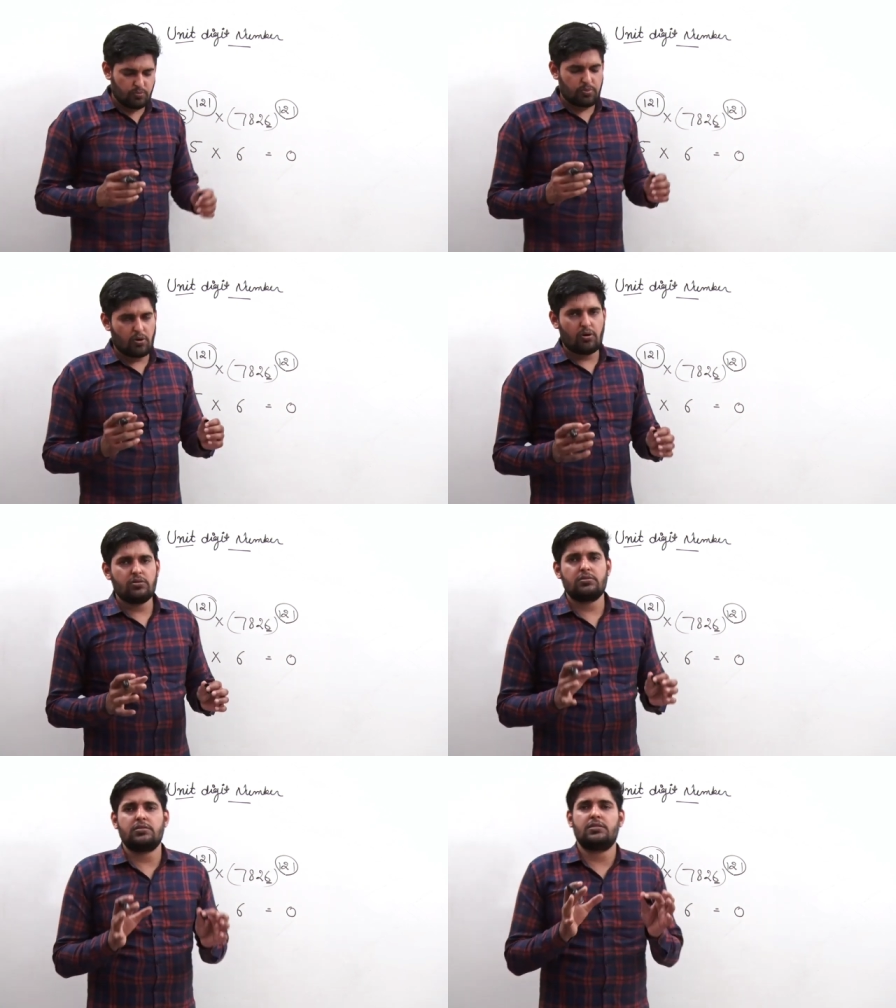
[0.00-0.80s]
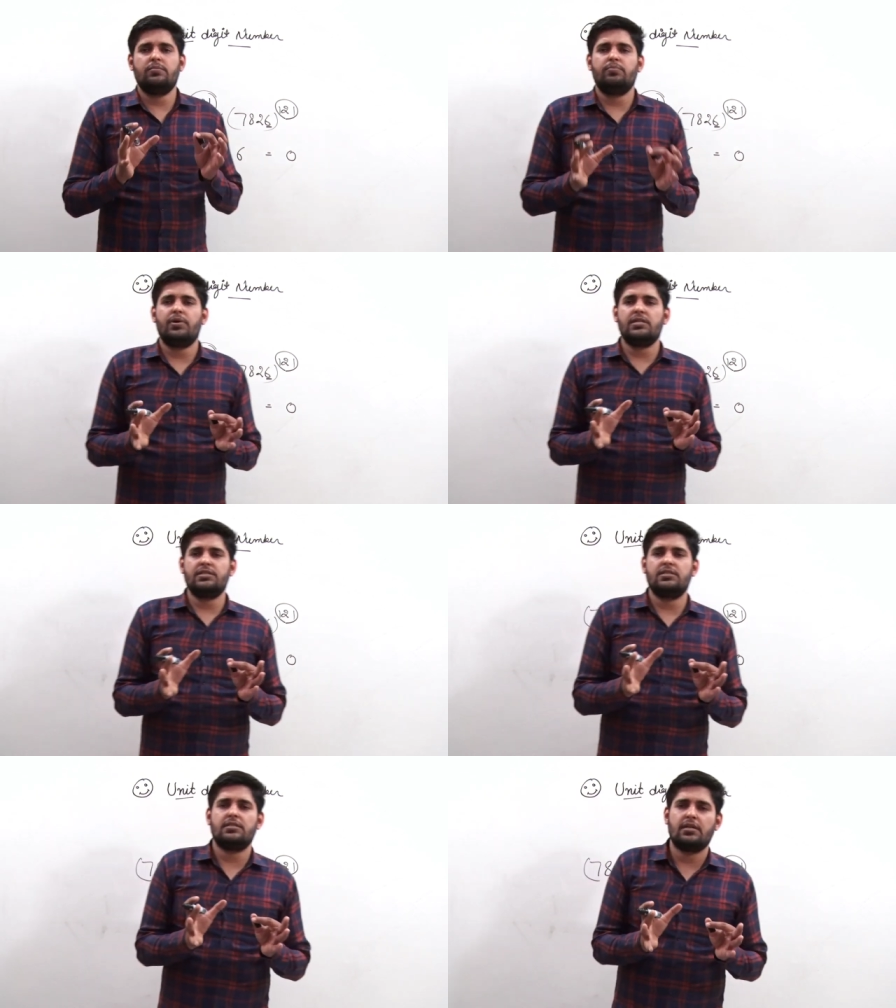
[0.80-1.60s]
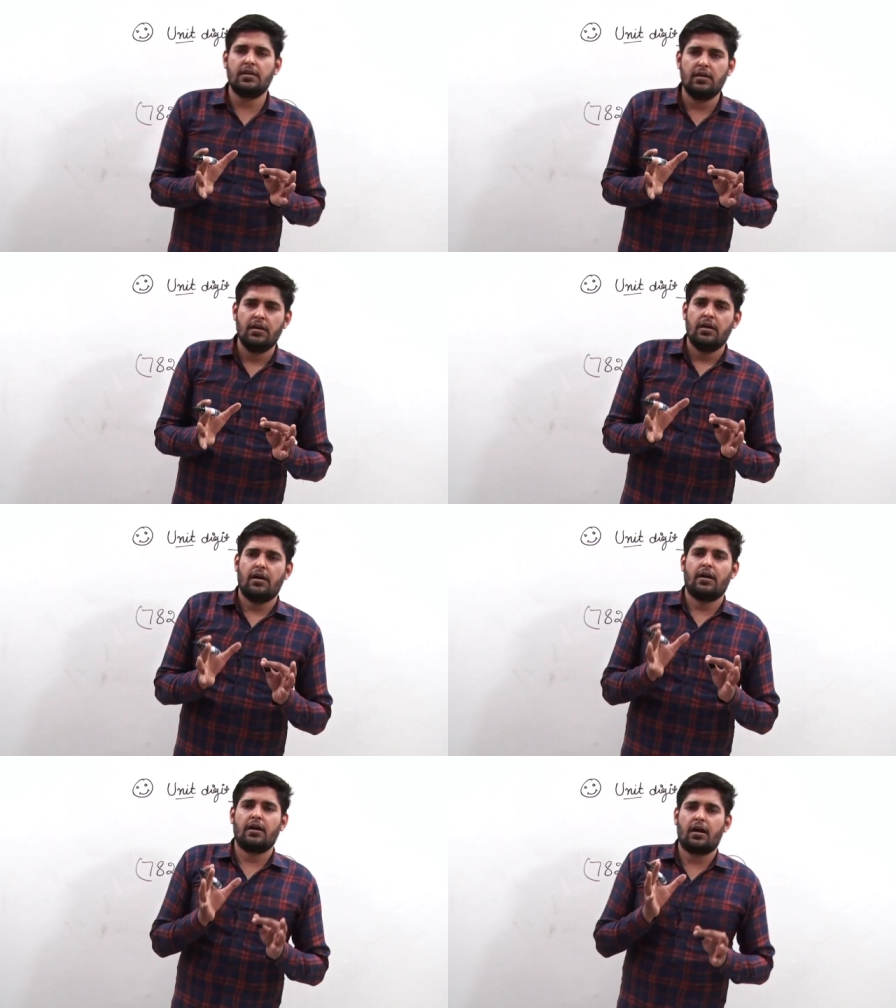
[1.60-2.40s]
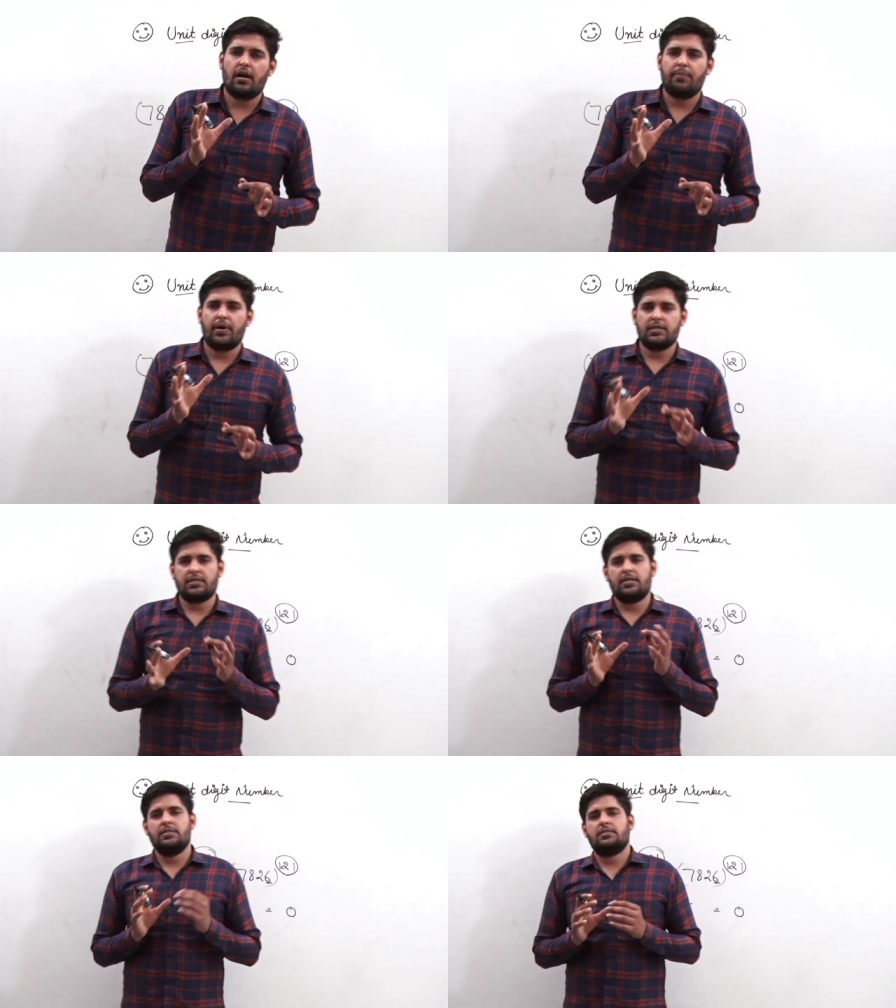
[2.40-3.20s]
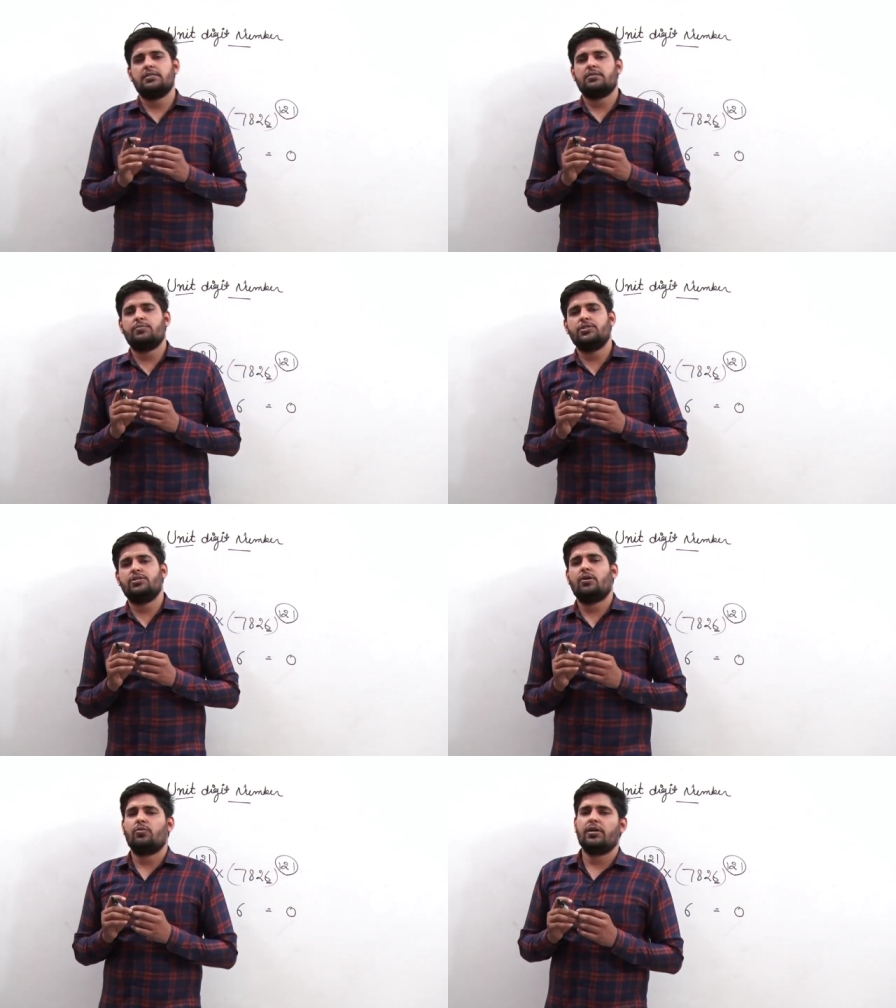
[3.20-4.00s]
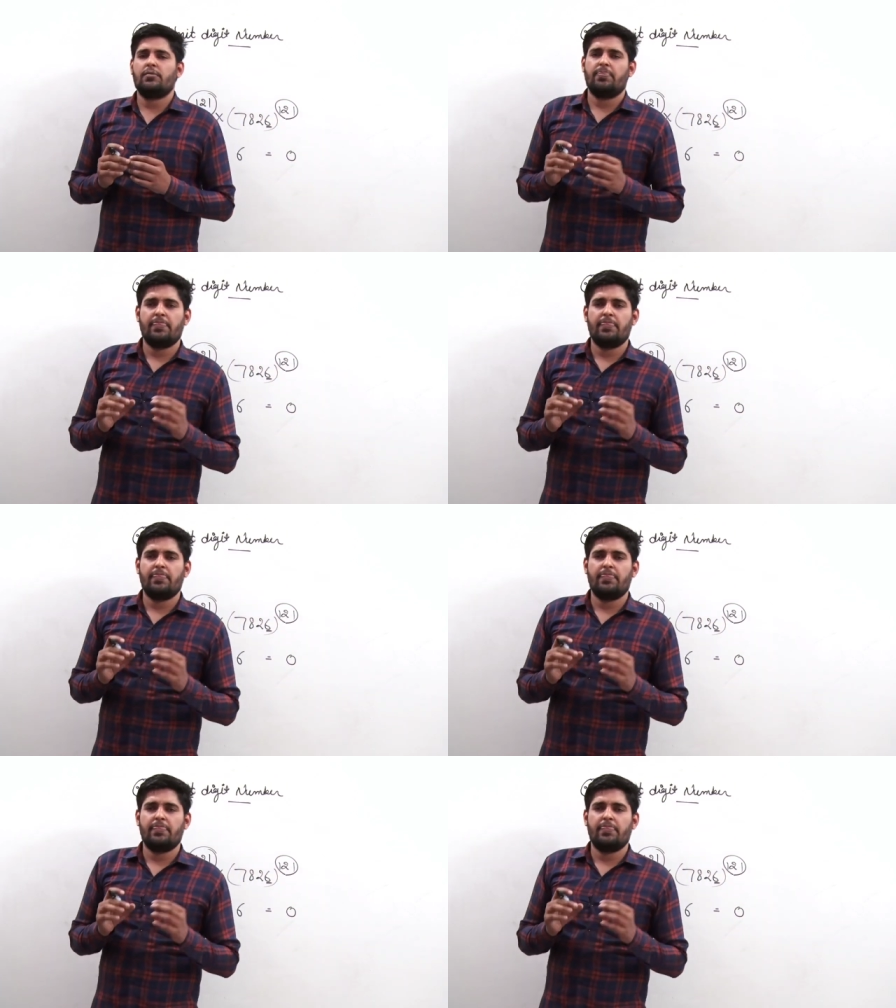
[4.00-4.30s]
बहुत सिंपल चीज़ें हैं अगर आप आसानी से समझ जाओगे